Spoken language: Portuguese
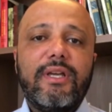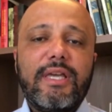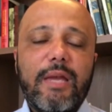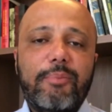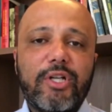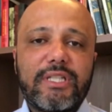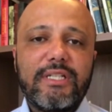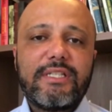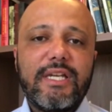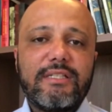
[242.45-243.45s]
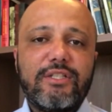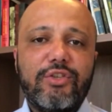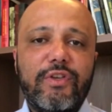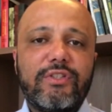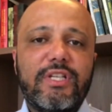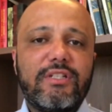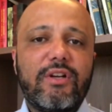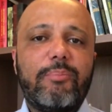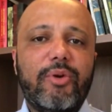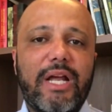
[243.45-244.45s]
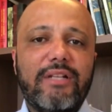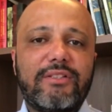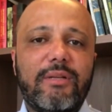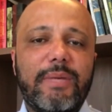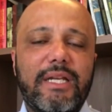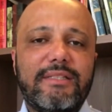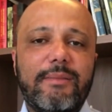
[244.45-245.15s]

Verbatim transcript: e é importante que esses desvios sejam apurados também